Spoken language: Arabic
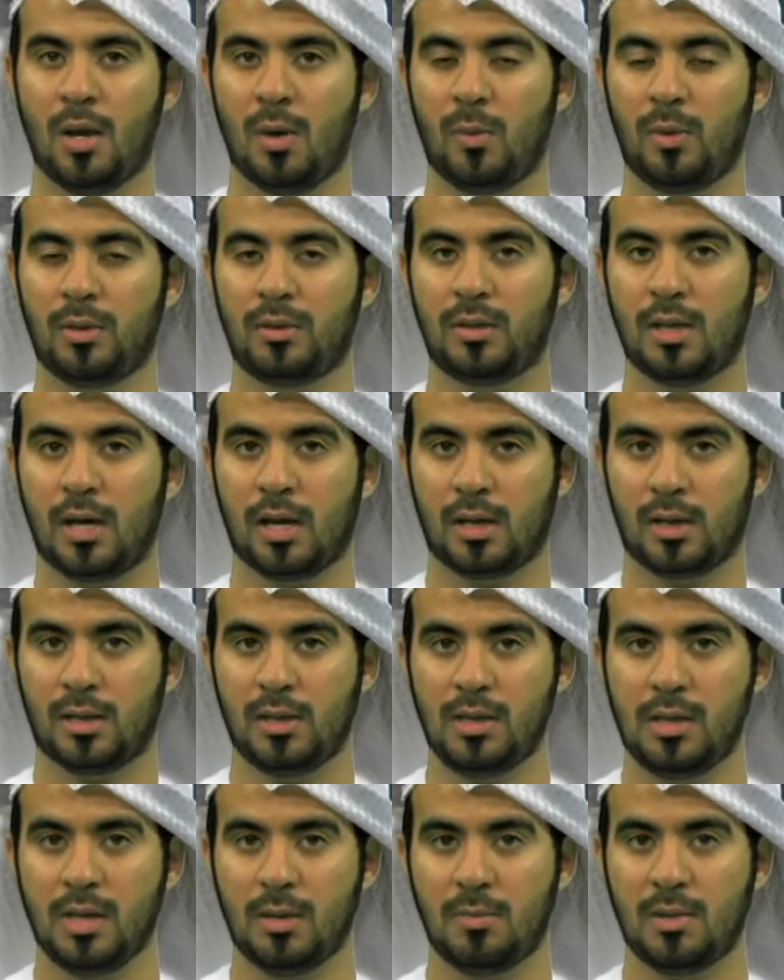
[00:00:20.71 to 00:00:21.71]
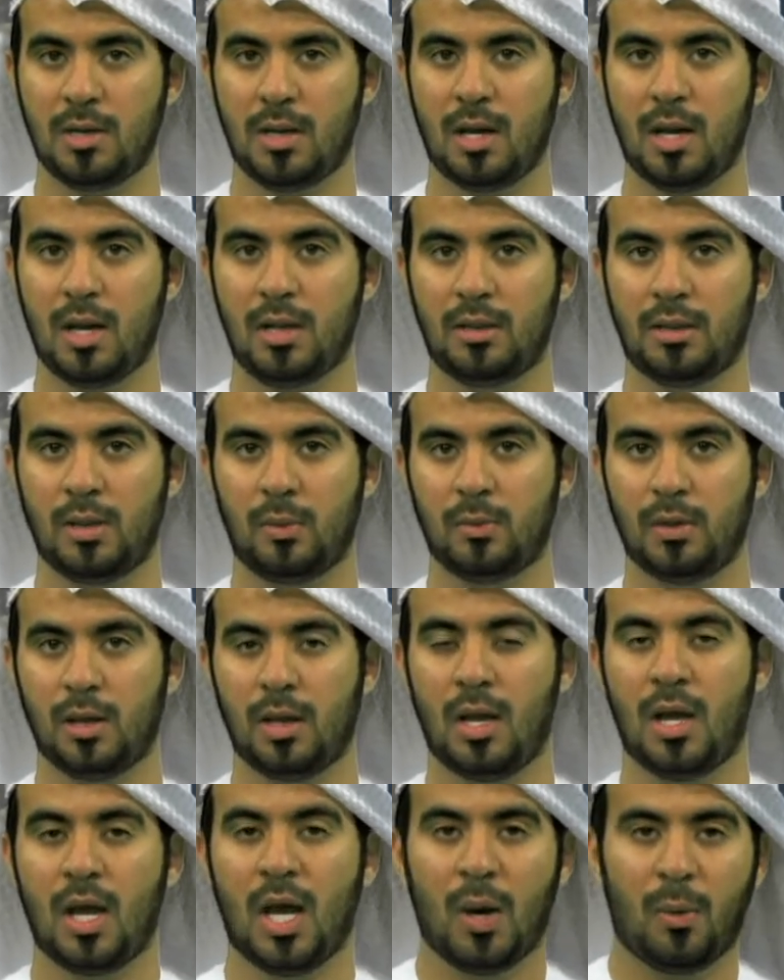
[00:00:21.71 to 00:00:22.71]
والداخلية من الدولة
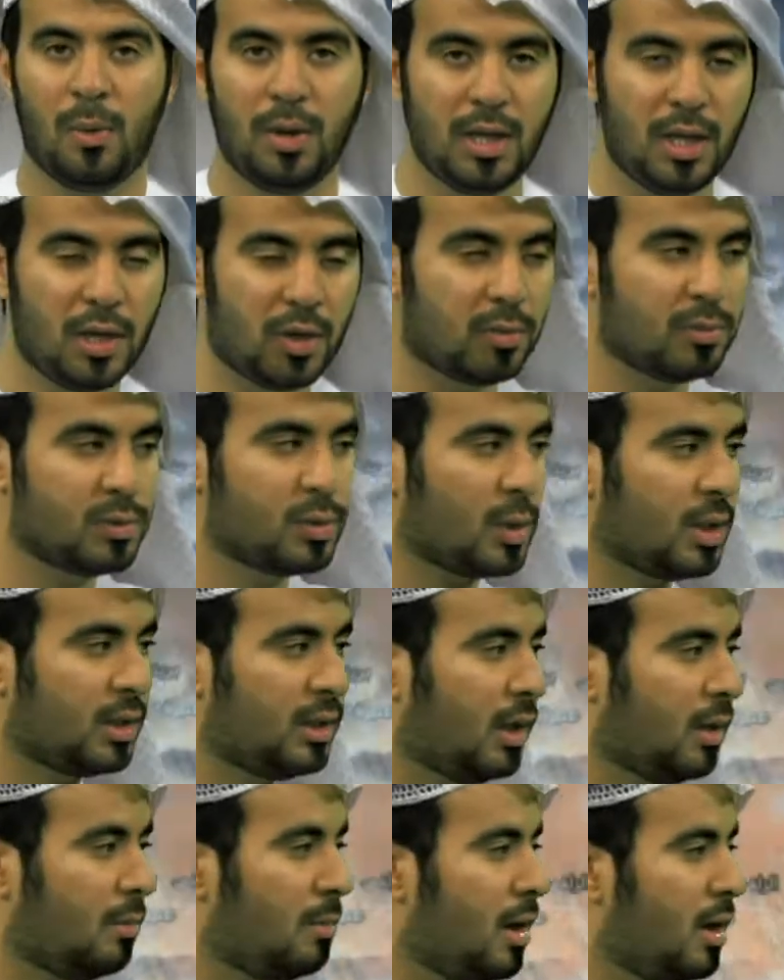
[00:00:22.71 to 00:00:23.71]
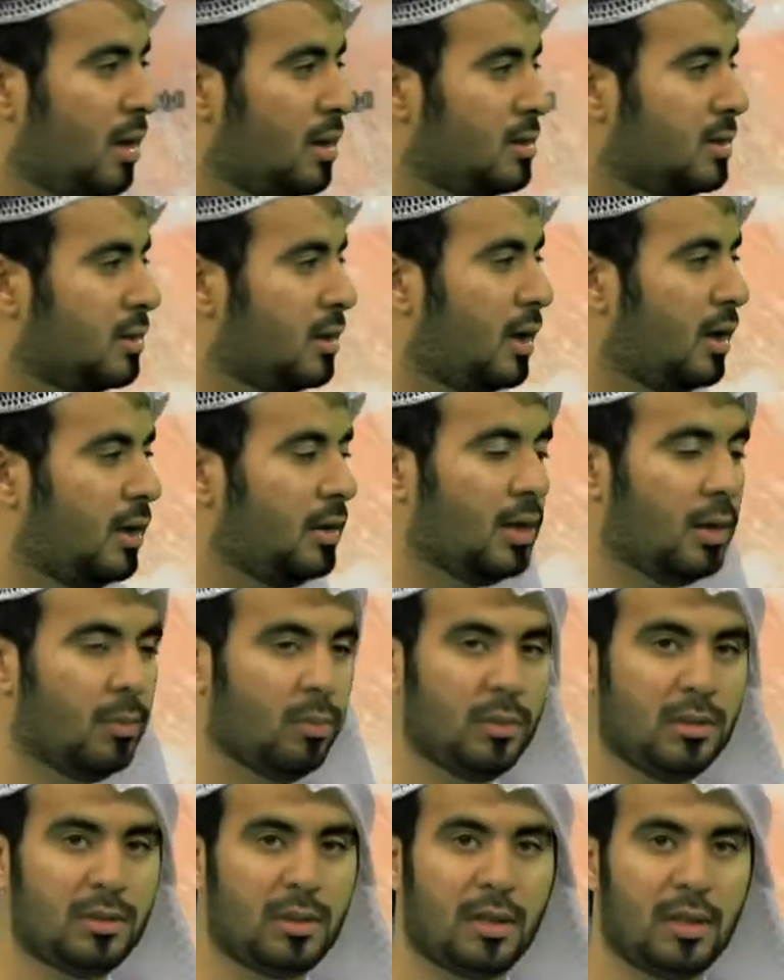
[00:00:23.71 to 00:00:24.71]
وإليكم صورة الأقمار الاصطناعية
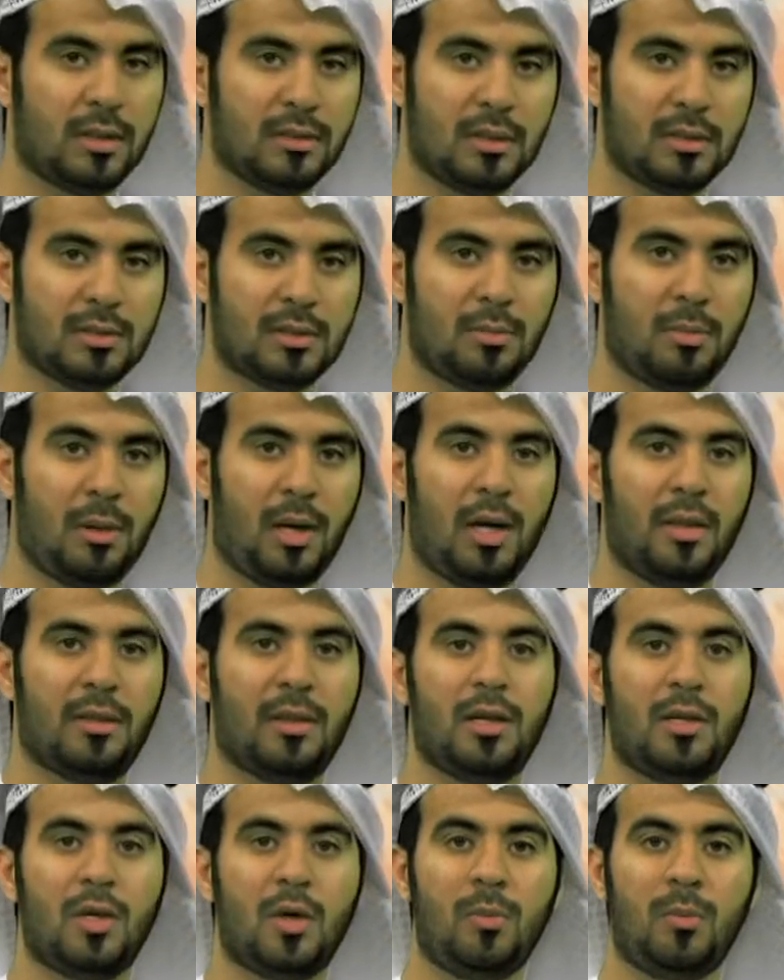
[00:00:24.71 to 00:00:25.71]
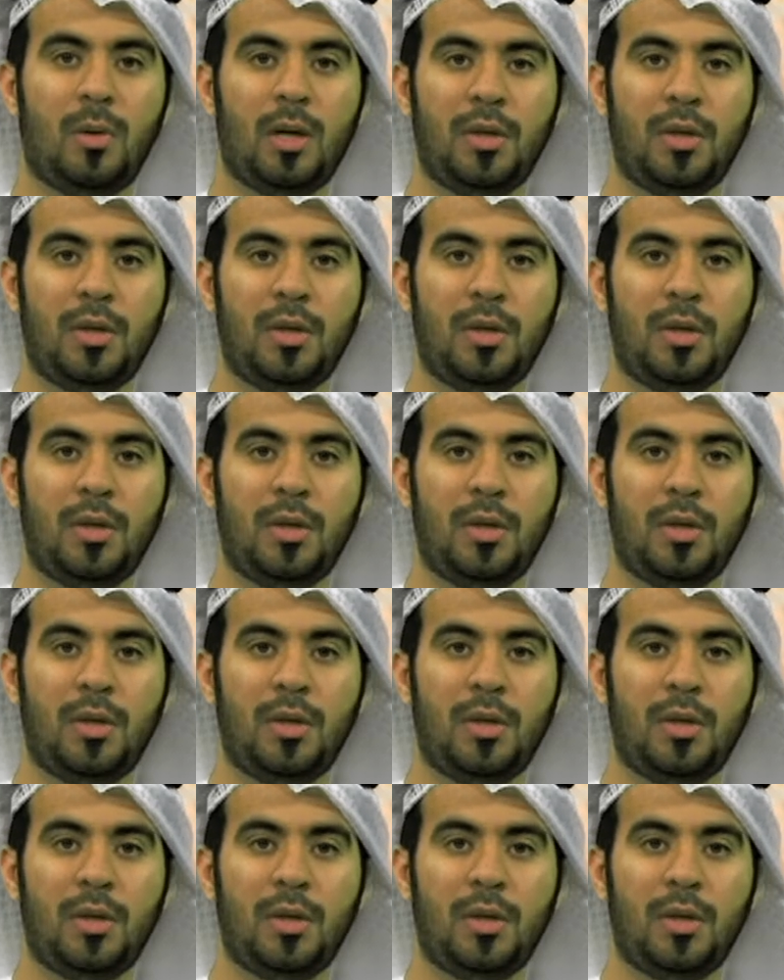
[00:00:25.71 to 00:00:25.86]
الملتقطة صباح هذا اليوم